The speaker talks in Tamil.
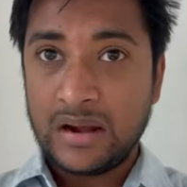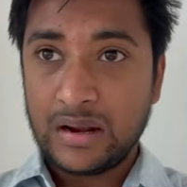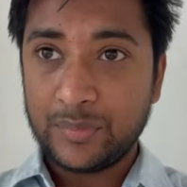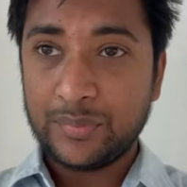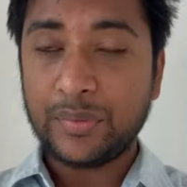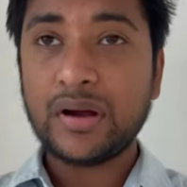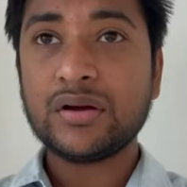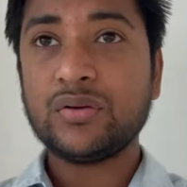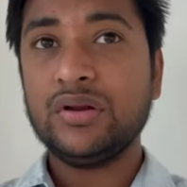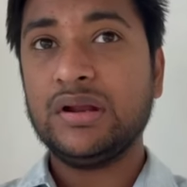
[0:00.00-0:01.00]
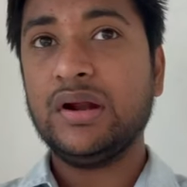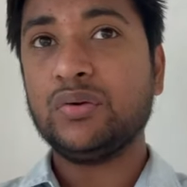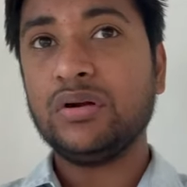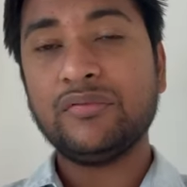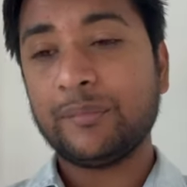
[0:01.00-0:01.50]
நம்ம பார்க்குறோம் இல்லைங்களா
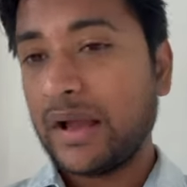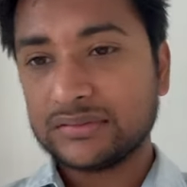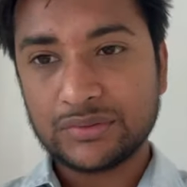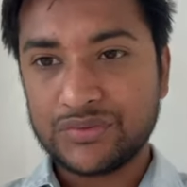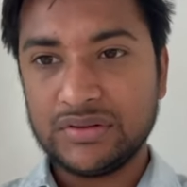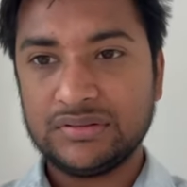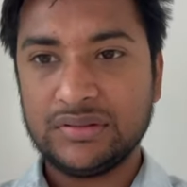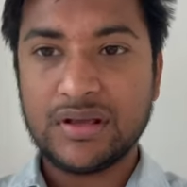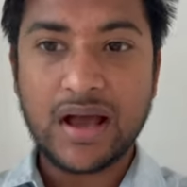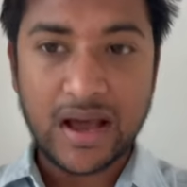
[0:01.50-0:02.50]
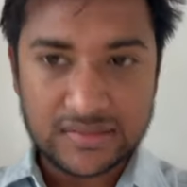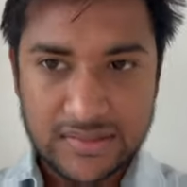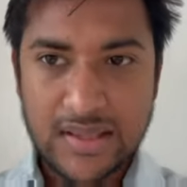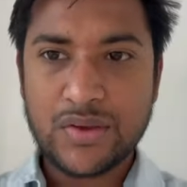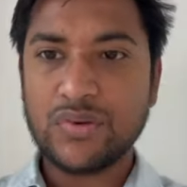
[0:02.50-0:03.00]
டுவெண்ட்டி ஃபைவ் மேக்ஸ் கொஷின்ஸு
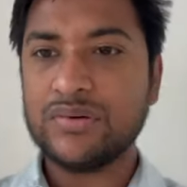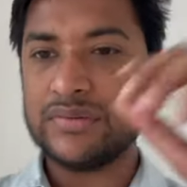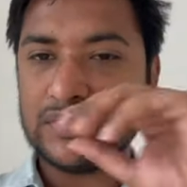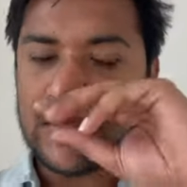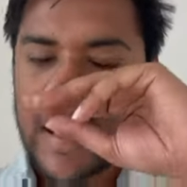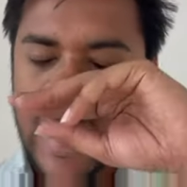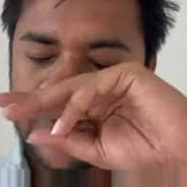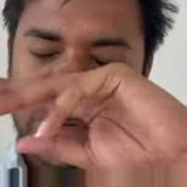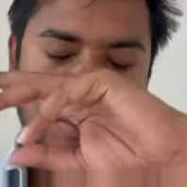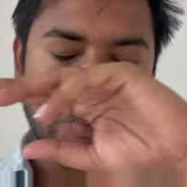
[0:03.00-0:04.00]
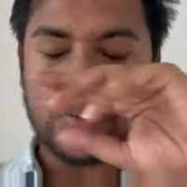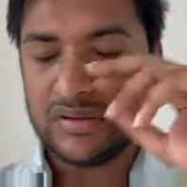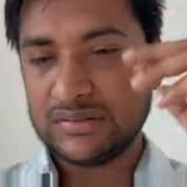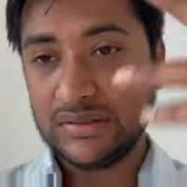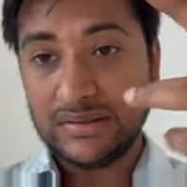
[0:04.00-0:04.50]
அதையே இவங்க வந்து ஆப்டிடியூட்
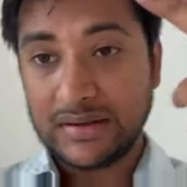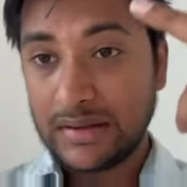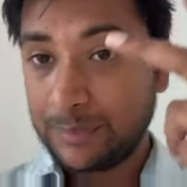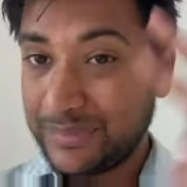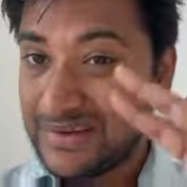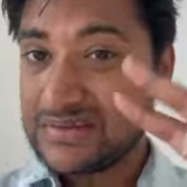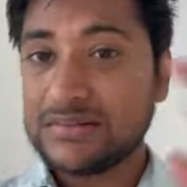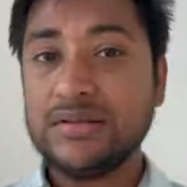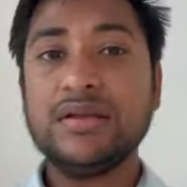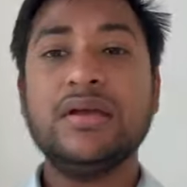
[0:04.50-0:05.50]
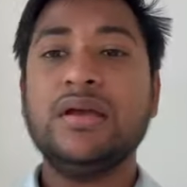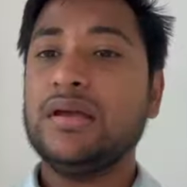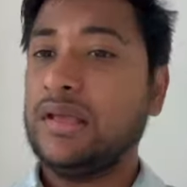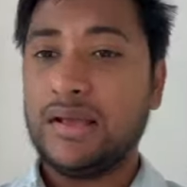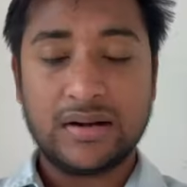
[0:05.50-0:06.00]
ரீசனிங் ரெண்டாக பிரித்து
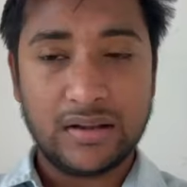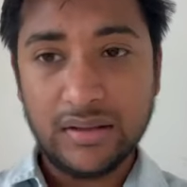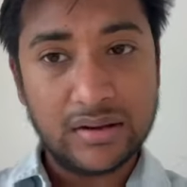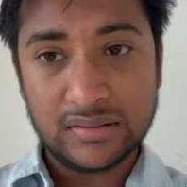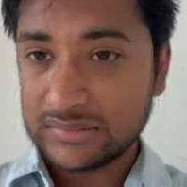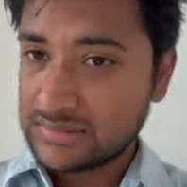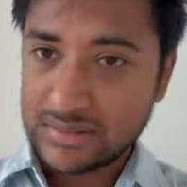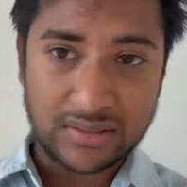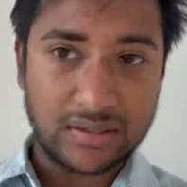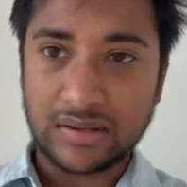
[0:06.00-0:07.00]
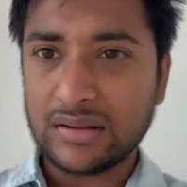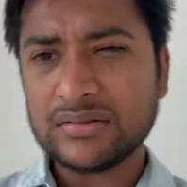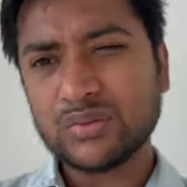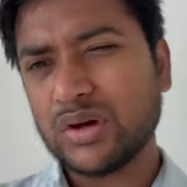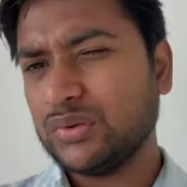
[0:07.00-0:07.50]
கேட்குறாங்க ரெண்டு செஷனாக கேட்குறாங்க
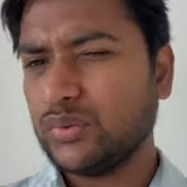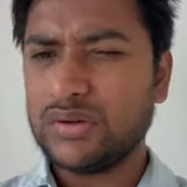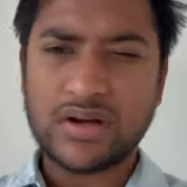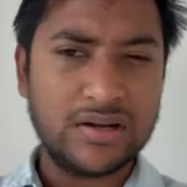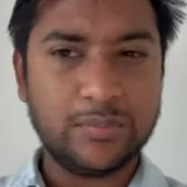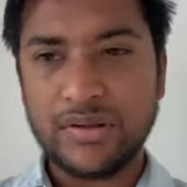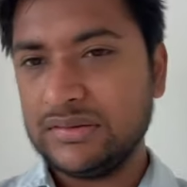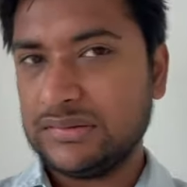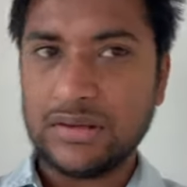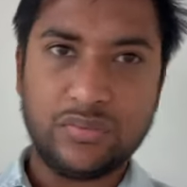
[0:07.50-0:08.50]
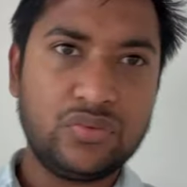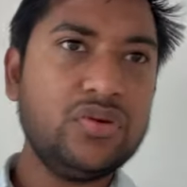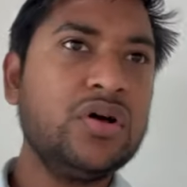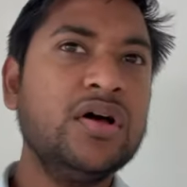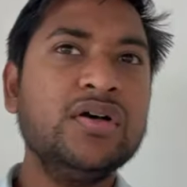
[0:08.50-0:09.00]
ஸோ அது உங்களுக்கு கண்டிப்பாக ஈஸியாக வரும்
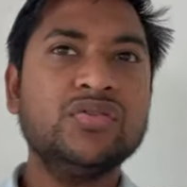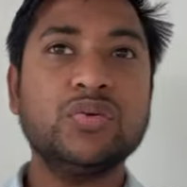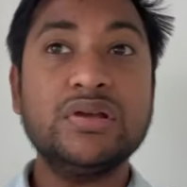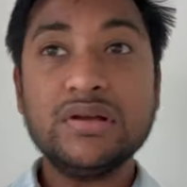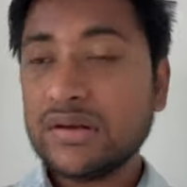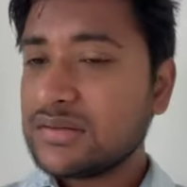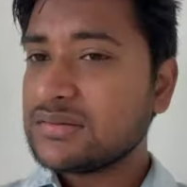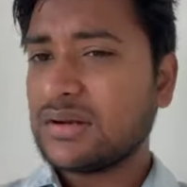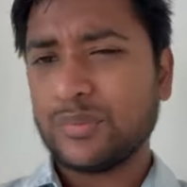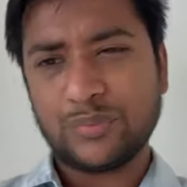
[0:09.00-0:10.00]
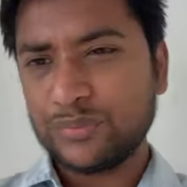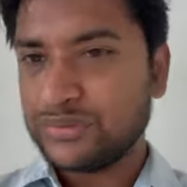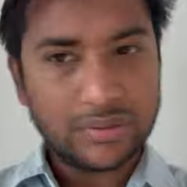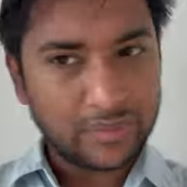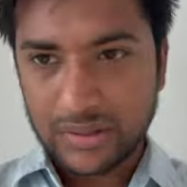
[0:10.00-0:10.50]
ஸோ இங்கிலீஷ் நம்ம
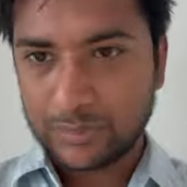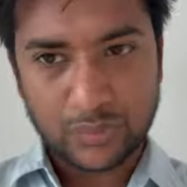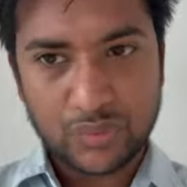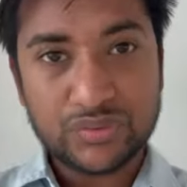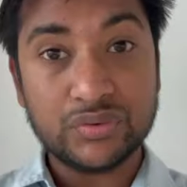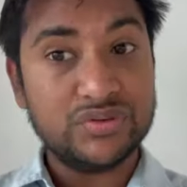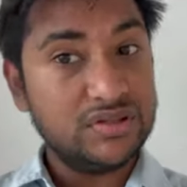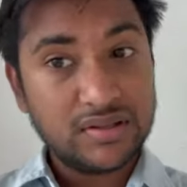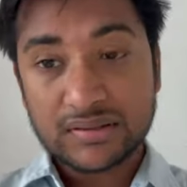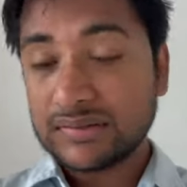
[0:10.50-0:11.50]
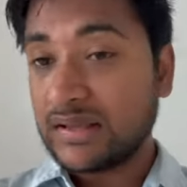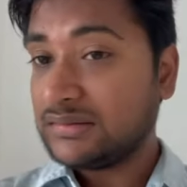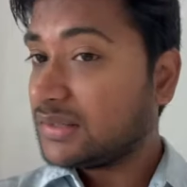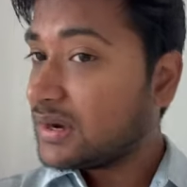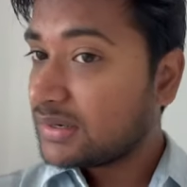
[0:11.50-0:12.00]
புதுசாக படிக்க போகிறோம் ஸோ ஜிஎஸ்
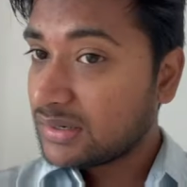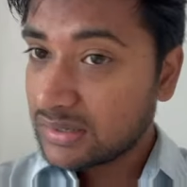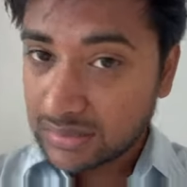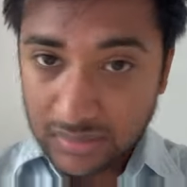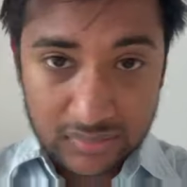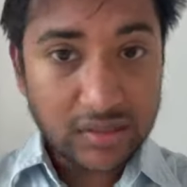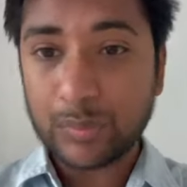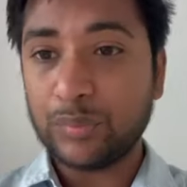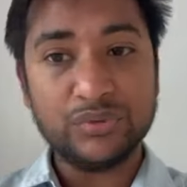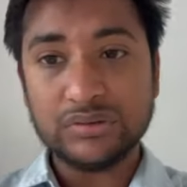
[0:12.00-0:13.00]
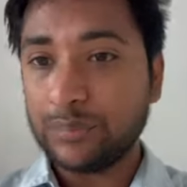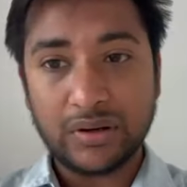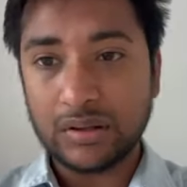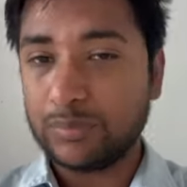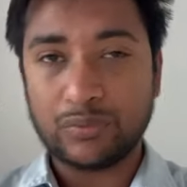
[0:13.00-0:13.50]
என்சிஆர்டியில் e இருக்கிறத நம்ம புதுசாக
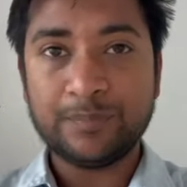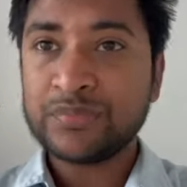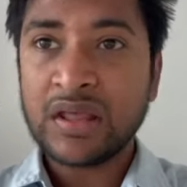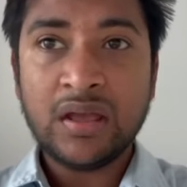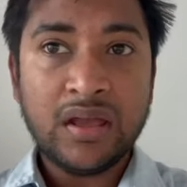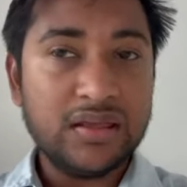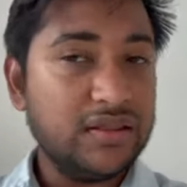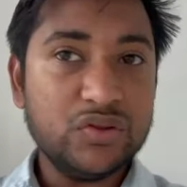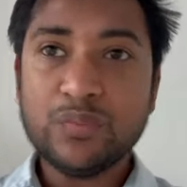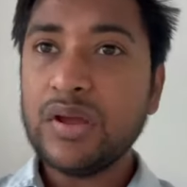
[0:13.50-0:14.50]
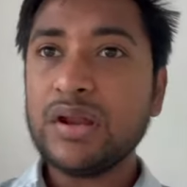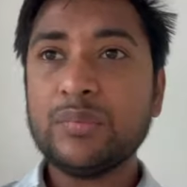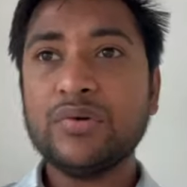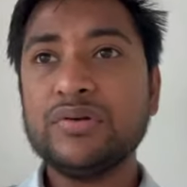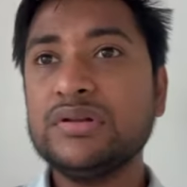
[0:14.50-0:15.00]
படிக்க போகிறோம் இது எதுவுமே
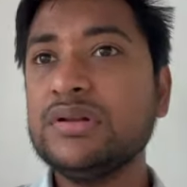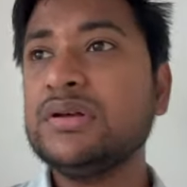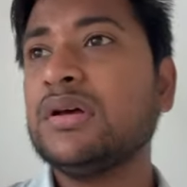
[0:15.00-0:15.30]
நம்ம வந்து